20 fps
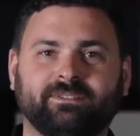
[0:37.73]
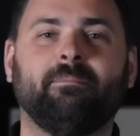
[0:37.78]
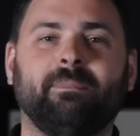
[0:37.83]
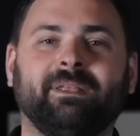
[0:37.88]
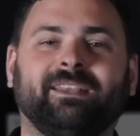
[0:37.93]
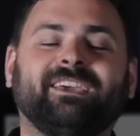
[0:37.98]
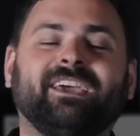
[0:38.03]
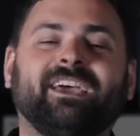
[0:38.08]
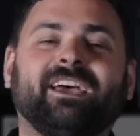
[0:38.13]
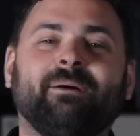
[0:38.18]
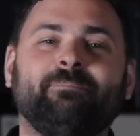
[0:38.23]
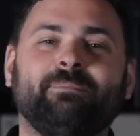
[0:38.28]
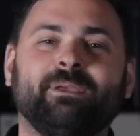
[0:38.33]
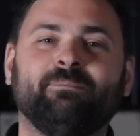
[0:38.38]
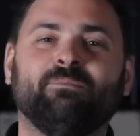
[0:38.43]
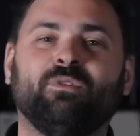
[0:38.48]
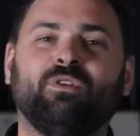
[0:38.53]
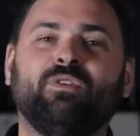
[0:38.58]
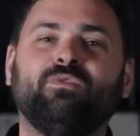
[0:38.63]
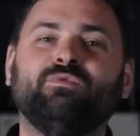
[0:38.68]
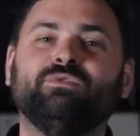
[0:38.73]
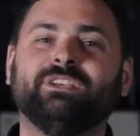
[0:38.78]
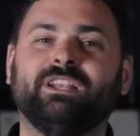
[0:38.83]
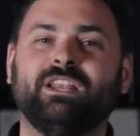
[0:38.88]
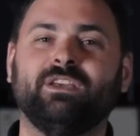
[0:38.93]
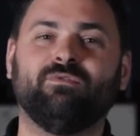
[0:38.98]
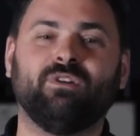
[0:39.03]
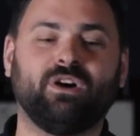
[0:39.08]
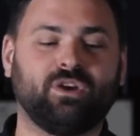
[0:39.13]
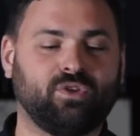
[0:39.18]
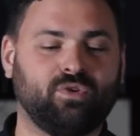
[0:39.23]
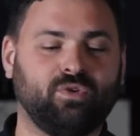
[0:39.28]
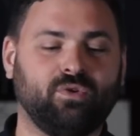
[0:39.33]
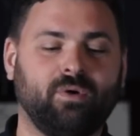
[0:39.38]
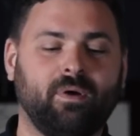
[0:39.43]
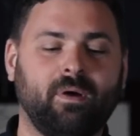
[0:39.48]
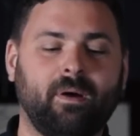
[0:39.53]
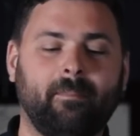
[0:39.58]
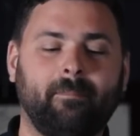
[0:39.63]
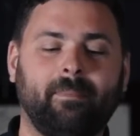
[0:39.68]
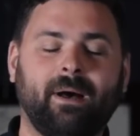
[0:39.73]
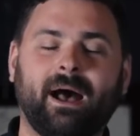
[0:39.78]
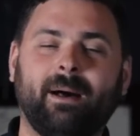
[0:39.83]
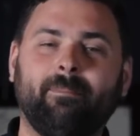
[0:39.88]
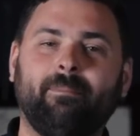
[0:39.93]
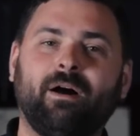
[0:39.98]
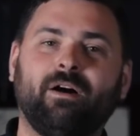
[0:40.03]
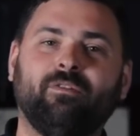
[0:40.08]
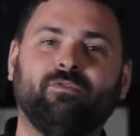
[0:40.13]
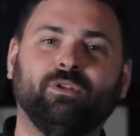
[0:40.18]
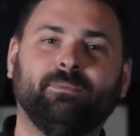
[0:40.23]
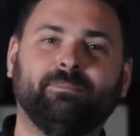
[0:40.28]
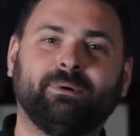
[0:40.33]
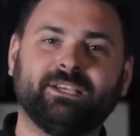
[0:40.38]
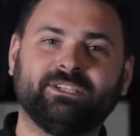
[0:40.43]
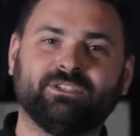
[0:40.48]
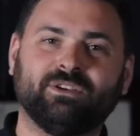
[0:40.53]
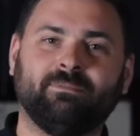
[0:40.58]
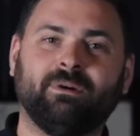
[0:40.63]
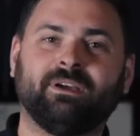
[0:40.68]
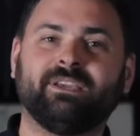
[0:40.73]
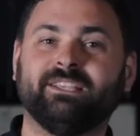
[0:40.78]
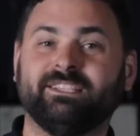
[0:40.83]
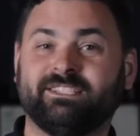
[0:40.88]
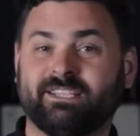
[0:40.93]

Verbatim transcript: Mais très rapidement, vous allez voir que par rapport à votre prise en main qui